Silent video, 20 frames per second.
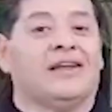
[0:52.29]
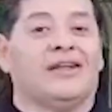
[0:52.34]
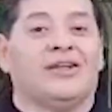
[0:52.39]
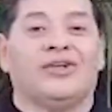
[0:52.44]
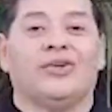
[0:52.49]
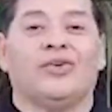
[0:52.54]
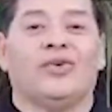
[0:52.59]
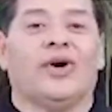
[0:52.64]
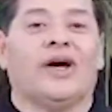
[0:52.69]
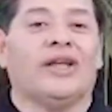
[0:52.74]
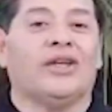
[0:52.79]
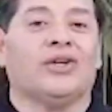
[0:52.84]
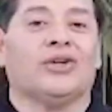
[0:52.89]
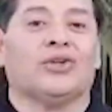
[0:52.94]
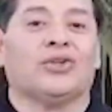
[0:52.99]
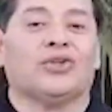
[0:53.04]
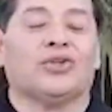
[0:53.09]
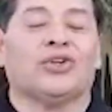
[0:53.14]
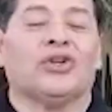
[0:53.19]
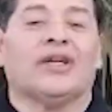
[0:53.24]
no hay
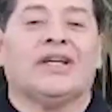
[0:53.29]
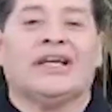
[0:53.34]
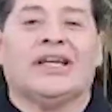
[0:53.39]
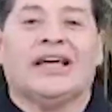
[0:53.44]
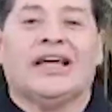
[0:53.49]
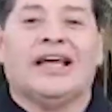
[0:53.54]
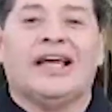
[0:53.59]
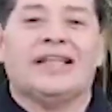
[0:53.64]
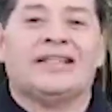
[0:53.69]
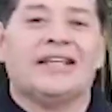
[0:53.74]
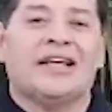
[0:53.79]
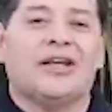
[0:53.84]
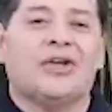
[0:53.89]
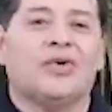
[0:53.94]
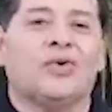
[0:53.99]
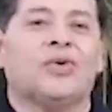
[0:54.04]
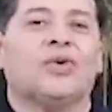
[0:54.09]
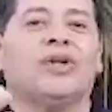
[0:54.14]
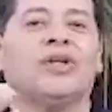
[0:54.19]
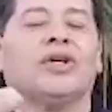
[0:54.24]
otro es el
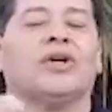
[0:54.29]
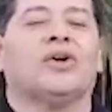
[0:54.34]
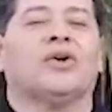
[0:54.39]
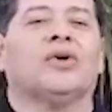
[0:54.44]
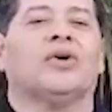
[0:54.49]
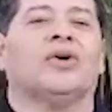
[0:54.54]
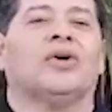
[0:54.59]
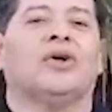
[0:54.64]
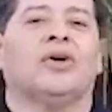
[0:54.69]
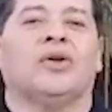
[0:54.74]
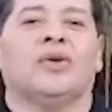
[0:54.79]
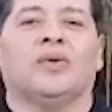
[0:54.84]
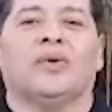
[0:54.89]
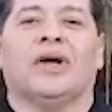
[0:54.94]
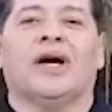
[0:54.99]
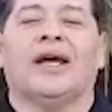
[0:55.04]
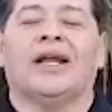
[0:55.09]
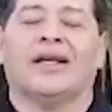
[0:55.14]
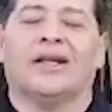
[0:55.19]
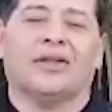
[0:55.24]
único
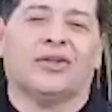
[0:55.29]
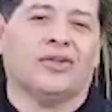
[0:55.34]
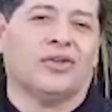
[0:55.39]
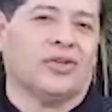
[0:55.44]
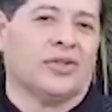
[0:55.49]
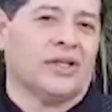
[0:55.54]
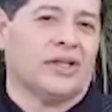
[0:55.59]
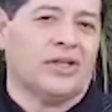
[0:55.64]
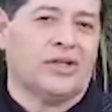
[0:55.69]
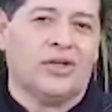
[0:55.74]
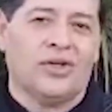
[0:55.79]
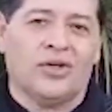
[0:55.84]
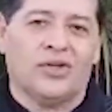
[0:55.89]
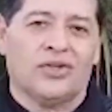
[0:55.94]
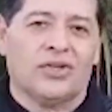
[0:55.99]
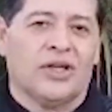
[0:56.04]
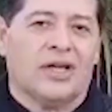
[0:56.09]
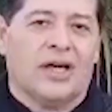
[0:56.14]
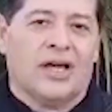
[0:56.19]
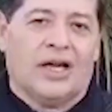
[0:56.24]
lugar donde
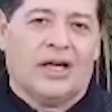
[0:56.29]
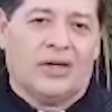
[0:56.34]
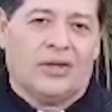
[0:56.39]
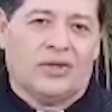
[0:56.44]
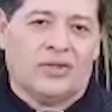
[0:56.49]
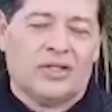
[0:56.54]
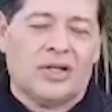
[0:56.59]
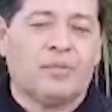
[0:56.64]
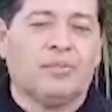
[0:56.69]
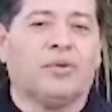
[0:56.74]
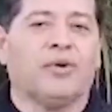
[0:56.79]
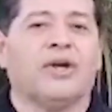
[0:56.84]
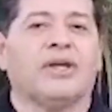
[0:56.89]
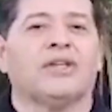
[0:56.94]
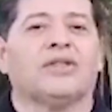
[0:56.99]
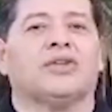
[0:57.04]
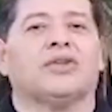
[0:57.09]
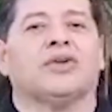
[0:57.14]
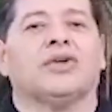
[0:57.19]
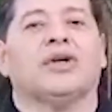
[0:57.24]
Dios nos ha
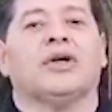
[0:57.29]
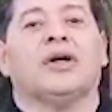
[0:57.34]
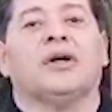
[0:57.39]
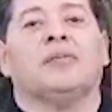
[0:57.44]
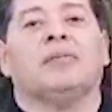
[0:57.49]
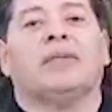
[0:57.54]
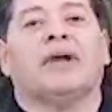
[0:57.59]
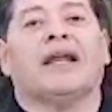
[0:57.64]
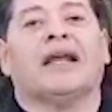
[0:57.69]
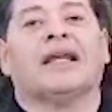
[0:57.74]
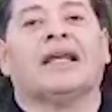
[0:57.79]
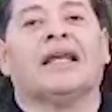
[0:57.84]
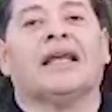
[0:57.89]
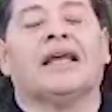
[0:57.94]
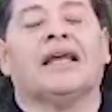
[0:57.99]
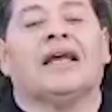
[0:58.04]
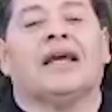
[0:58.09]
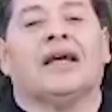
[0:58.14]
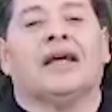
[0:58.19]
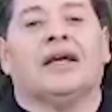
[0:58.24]
puesto para
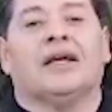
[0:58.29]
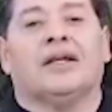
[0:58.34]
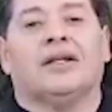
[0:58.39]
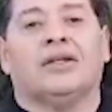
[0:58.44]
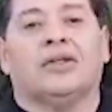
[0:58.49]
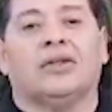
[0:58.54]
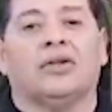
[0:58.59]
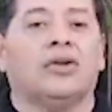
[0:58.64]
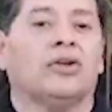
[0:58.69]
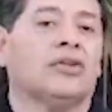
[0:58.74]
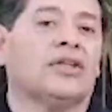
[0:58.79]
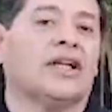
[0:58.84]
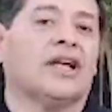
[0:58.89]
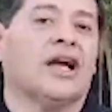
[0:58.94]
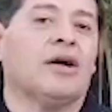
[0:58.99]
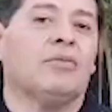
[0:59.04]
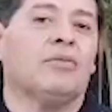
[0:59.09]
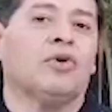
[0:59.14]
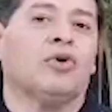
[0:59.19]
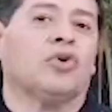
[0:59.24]
que no lo
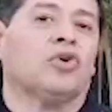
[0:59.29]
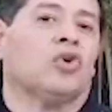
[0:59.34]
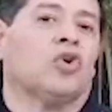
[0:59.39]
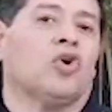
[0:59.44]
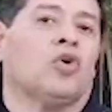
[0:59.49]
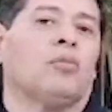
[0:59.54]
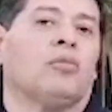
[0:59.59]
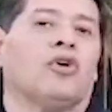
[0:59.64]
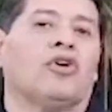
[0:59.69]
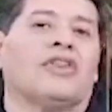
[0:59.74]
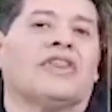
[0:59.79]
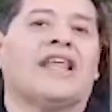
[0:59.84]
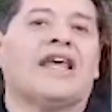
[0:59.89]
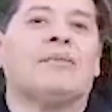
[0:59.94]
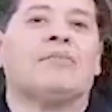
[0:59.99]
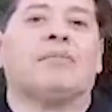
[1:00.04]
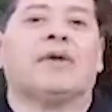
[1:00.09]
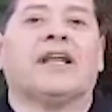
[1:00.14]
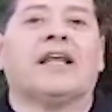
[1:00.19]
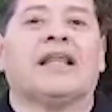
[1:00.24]
tengamos como
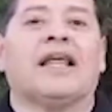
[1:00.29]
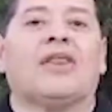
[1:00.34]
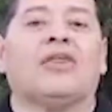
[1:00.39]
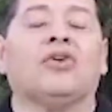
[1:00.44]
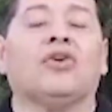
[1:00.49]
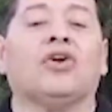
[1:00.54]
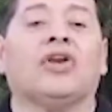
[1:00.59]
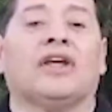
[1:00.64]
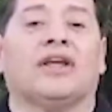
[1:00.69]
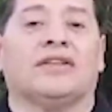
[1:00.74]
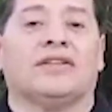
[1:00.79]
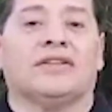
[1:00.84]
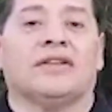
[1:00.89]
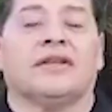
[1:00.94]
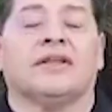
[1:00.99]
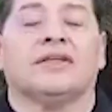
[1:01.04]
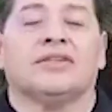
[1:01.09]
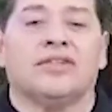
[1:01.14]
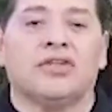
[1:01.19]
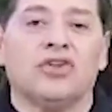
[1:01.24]
depredadores,
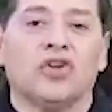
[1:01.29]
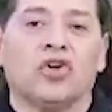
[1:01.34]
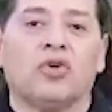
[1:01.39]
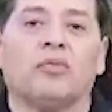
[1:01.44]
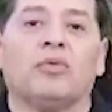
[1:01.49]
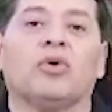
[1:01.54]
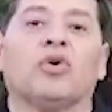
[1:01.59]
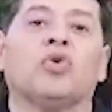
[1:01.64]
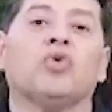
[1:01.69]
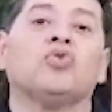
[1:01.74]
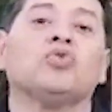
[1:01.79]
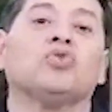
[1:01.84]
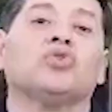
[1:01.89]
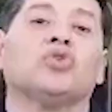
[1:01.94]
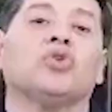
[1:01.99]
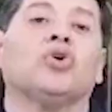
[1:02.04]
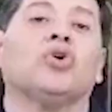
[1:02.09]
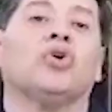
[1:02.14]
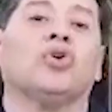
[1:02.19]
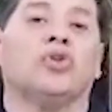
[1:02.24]
sino como
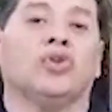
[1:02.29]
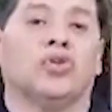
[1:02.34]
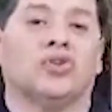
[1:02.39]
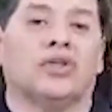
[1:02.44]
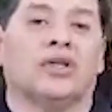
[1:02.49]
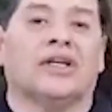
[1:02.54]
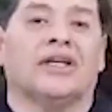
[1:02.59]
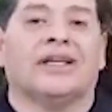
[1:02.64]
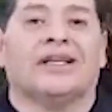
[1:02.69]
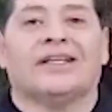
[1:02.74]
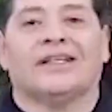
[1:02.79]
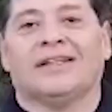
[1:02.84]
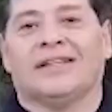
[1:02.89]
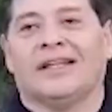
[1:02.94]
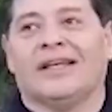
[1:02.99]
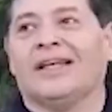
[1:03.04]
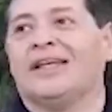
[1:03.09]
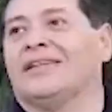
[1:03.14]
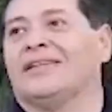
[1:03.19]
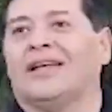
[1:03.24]
custodios
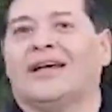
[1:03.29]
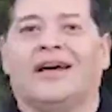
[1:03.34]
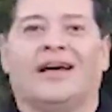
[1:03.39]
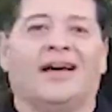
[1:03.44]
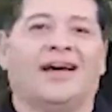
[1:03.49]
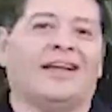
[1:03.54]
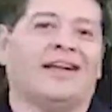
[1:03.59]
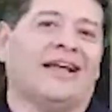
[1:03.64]
de esta